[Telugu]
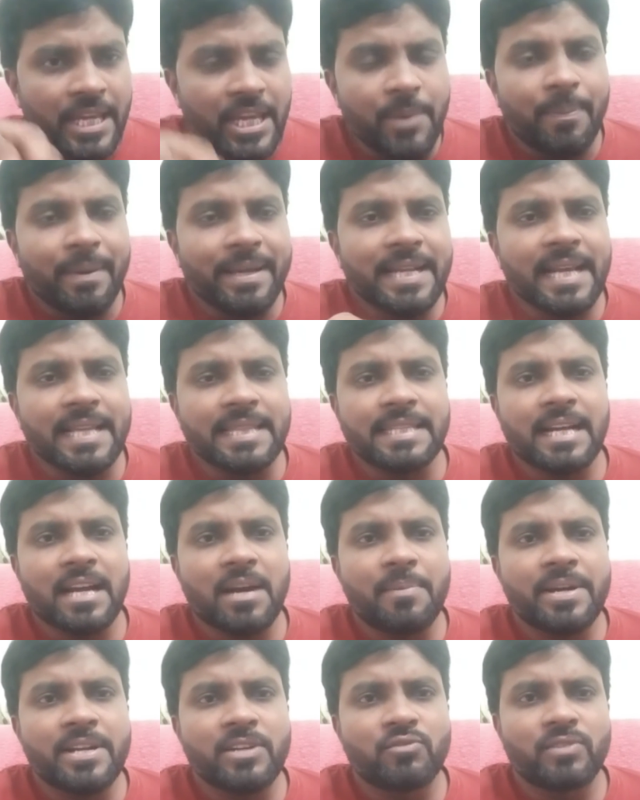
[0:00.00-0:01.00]
ఈ పనికి
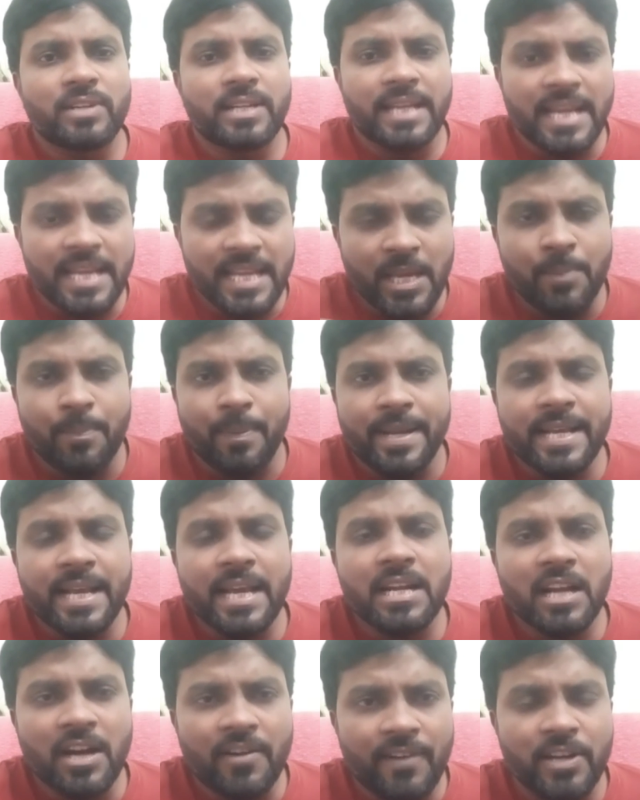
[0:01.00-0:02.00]
తెగబడి ఉంటే ఈ పని
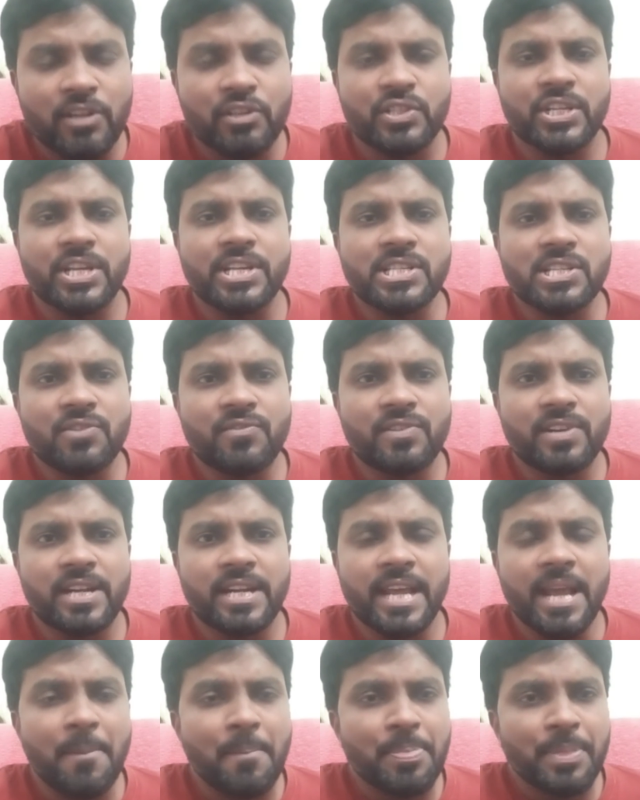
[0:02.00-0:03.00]
కనుక వాళ్ళు చేసి
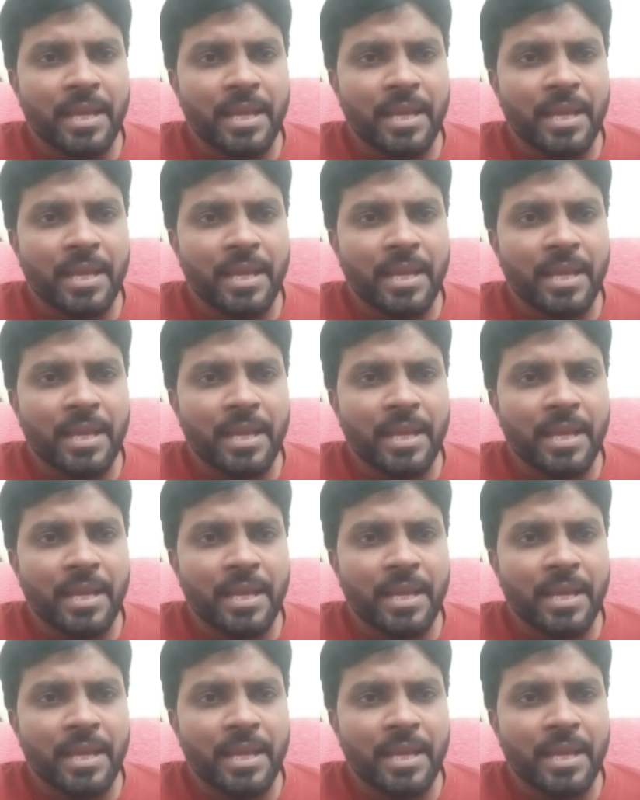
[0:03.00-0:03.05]
ఉండింటే